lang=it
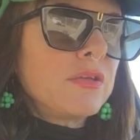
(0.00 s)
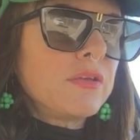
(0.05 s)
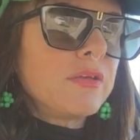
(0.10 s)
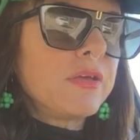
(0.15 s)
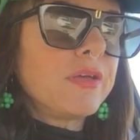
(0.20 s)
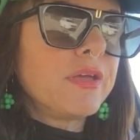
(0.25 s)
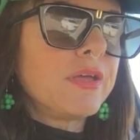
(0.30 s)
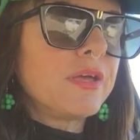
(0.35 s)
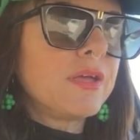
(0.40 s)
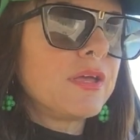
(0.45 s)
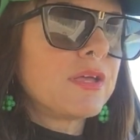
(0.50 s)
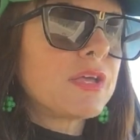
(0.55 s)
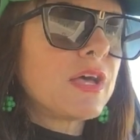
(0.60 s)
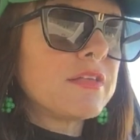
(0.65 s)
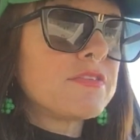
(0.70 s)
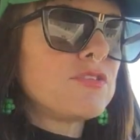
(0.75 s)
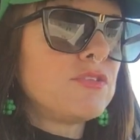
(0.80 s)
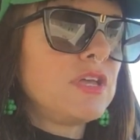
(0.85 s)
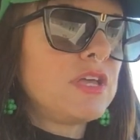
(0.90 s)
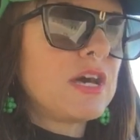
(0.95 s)
eh,
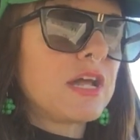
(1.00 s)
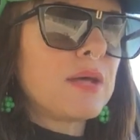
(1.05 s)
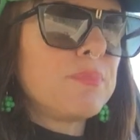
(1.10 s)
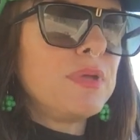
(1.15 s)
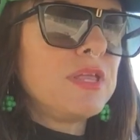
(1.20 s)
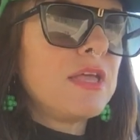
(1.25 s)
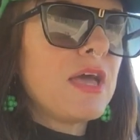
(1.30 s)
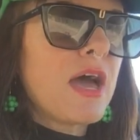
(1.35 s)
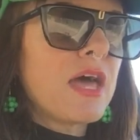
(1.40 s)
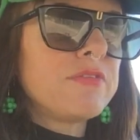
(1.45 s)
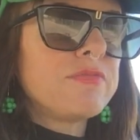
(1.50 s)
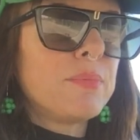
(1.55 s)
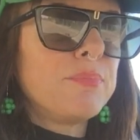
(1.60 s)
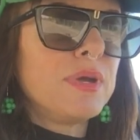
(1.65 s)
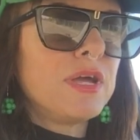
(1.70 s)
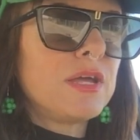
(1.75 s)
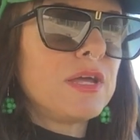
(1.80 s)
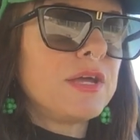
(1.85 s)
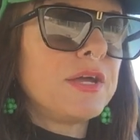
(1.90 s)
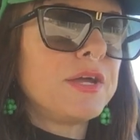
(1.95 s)
cazzo di carabinieri,
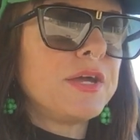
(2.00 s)
vabbè,